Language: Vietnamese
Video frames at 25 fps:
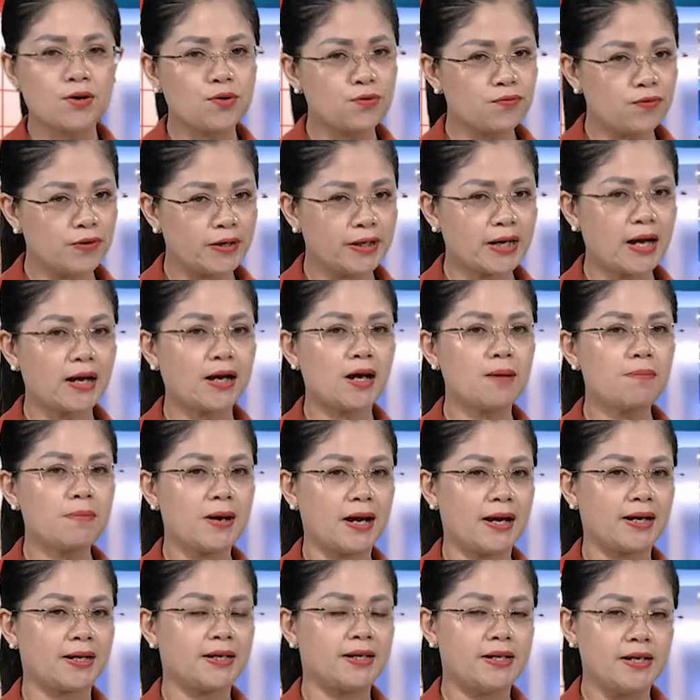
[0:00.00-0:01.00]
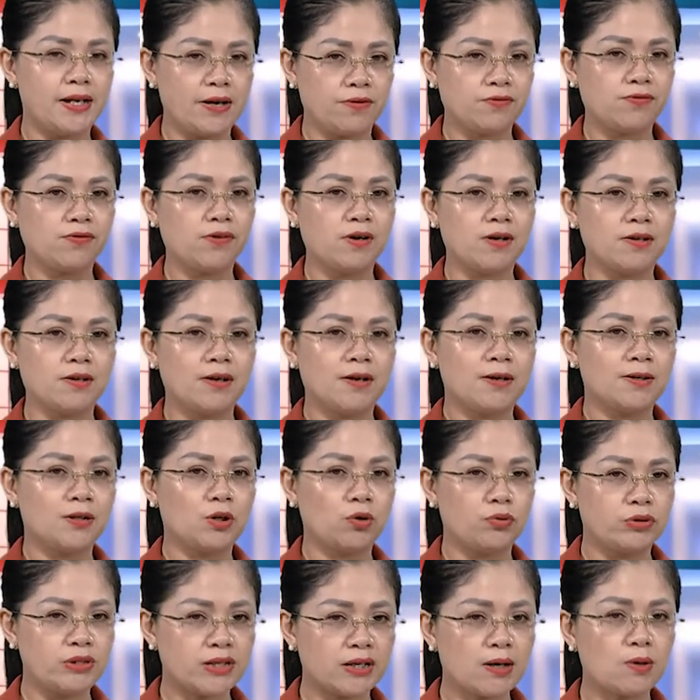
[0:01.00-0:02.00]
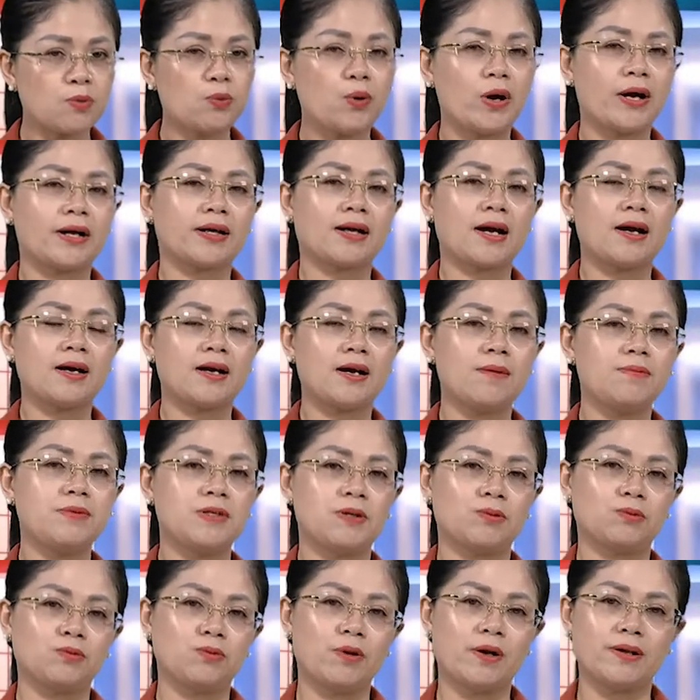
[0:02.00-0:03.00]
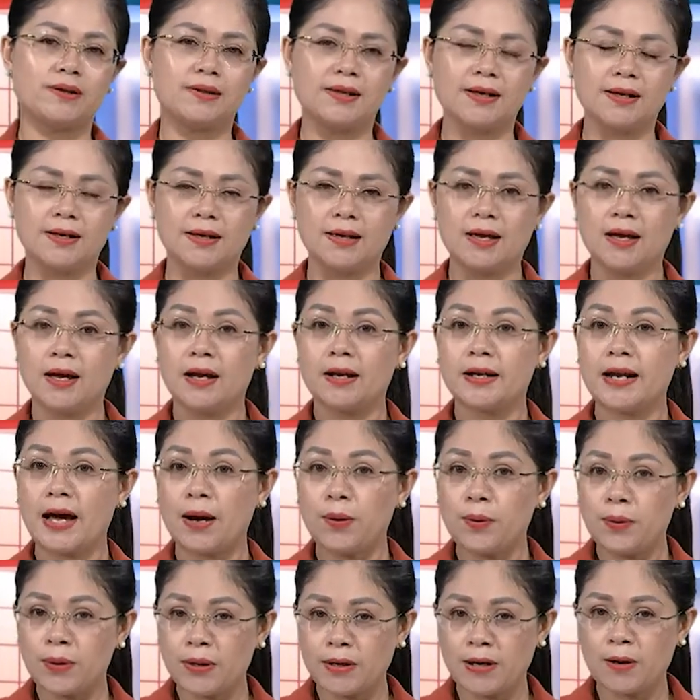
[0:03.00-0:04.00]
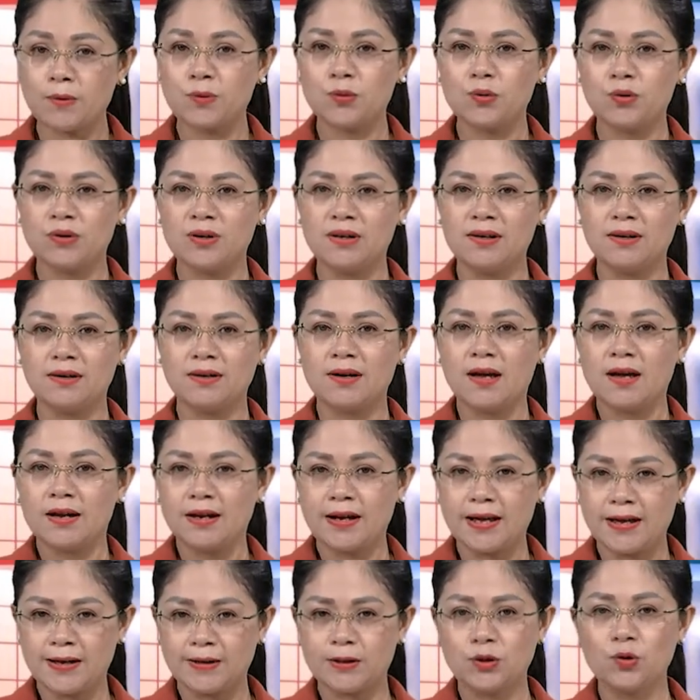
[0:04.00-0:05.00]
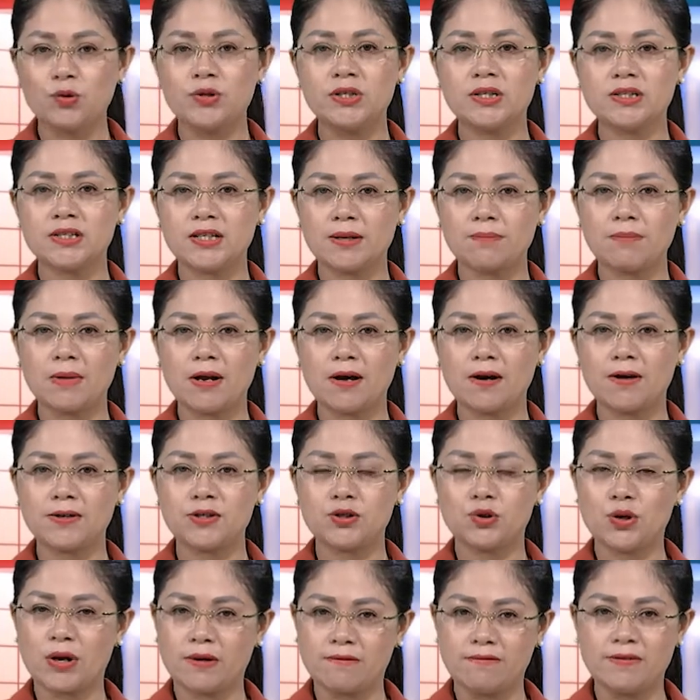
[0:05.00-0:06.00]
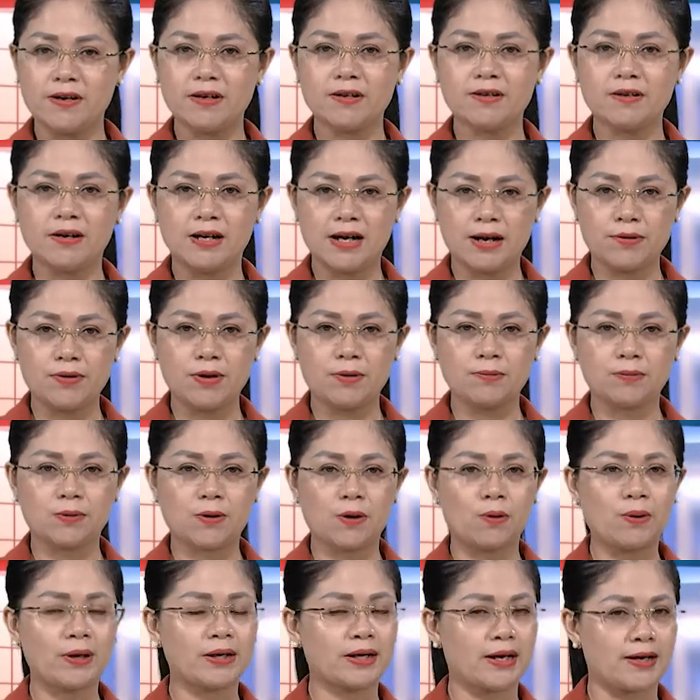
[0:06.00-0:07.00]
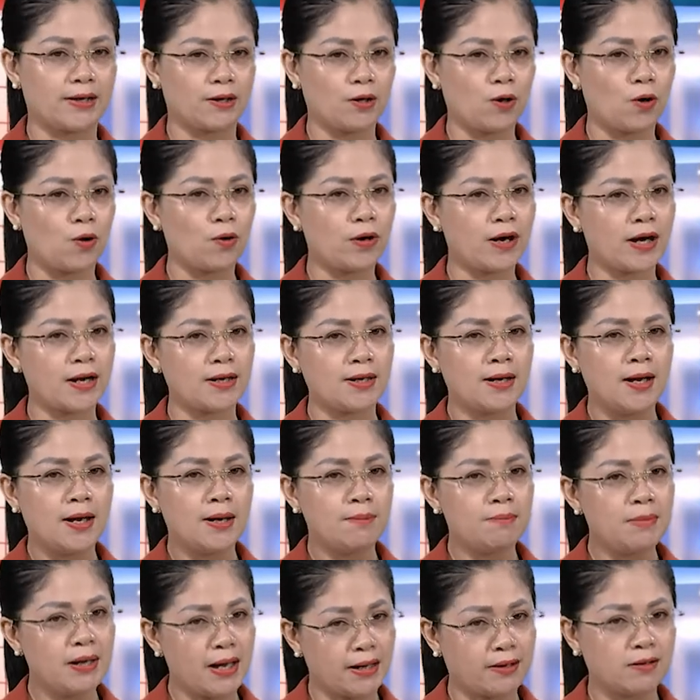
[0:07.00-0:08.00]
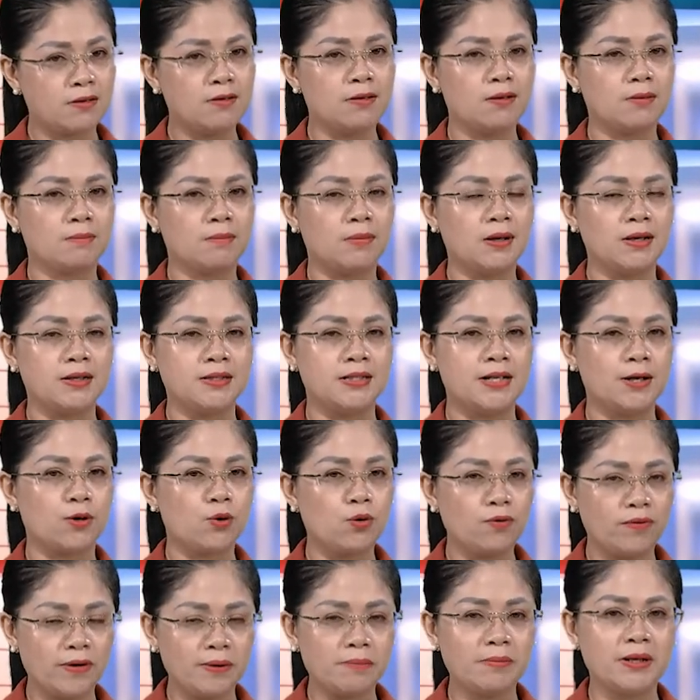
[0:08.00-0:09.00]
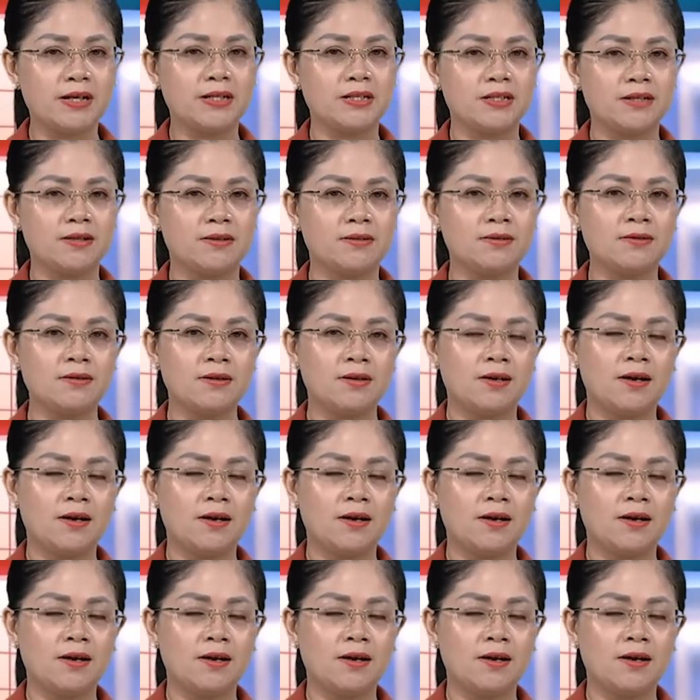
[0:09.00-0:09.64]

cùng với các cấp ngành, địa phương, tổ chức công đoàn các cấp trong toàn tỉnh đã huy động nguồn lực để tổ chức chăm lo cho đoàn viên người lao động có hoàn cảnh khó khăn bị ảnh hưởng bởi dịch COVID-19.